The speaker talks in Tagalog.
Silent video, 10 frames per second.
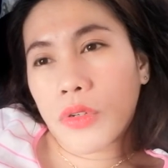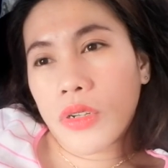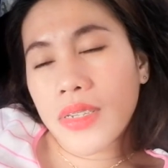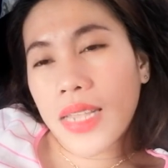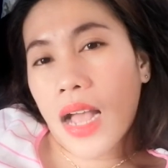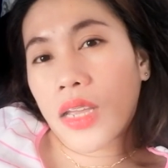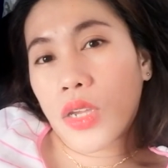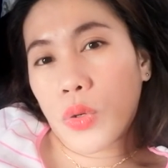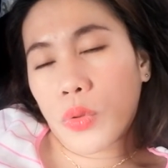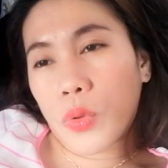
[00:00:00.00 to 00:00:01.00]
ko doon sa
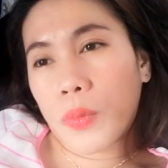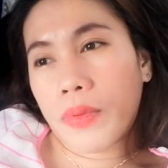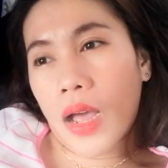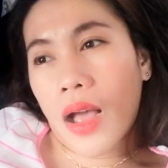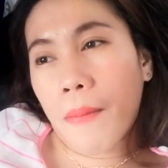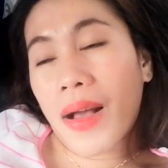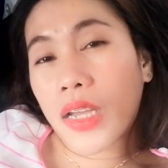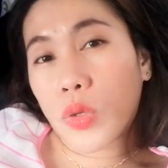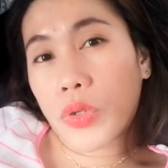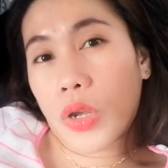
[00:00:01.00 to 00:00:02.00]
aking YouTube na
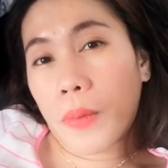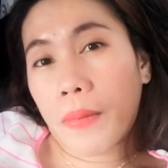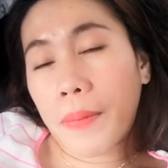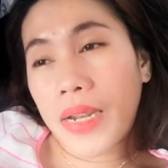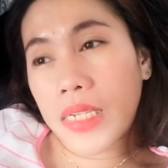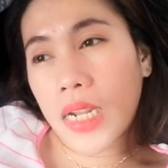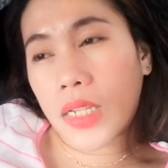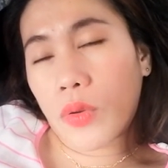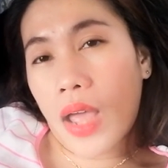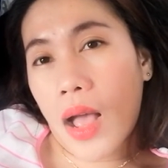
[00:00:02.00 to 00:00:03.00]
bakit ko daw mabilis
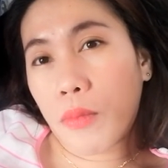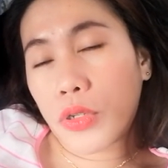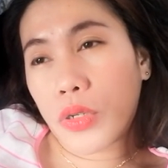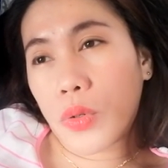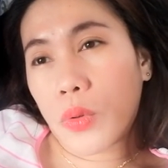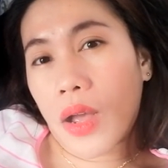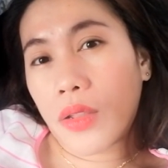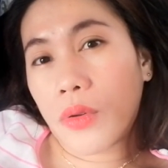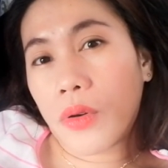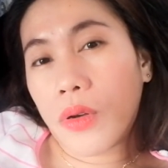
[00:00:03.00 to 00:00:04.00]
lang daw naabot yung
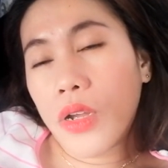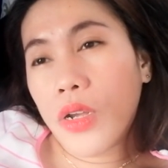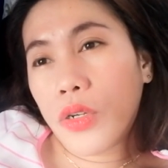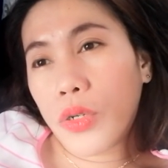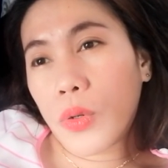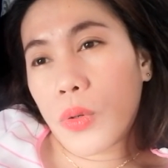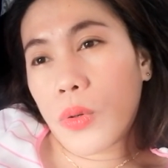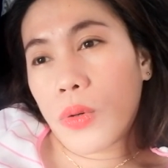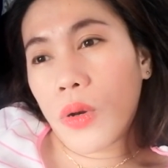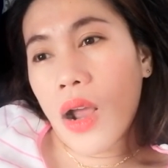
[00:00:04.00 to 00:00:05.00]
ano
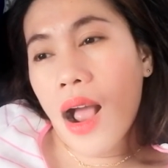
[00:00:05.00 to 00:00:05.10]
yung